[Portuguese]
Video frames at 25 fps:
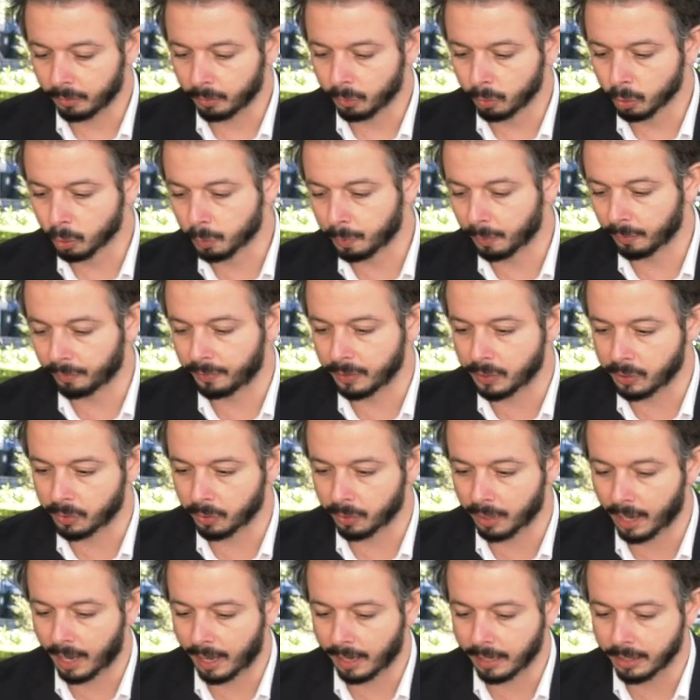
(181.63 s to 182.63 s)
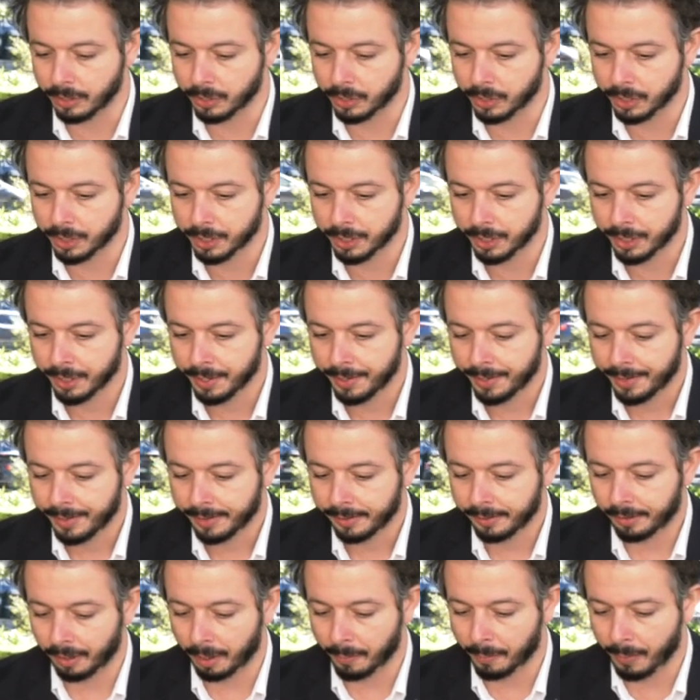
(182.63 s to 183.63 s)
os profissionais
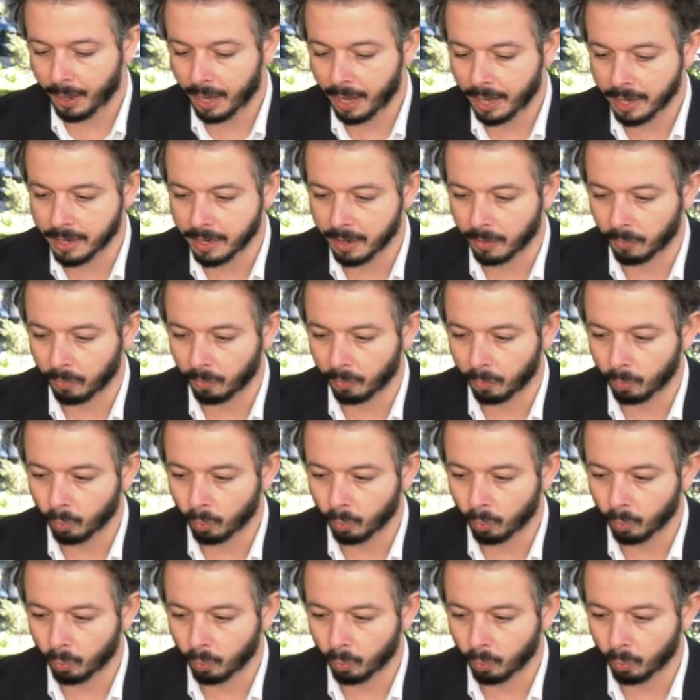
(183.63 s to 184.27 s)
trabalham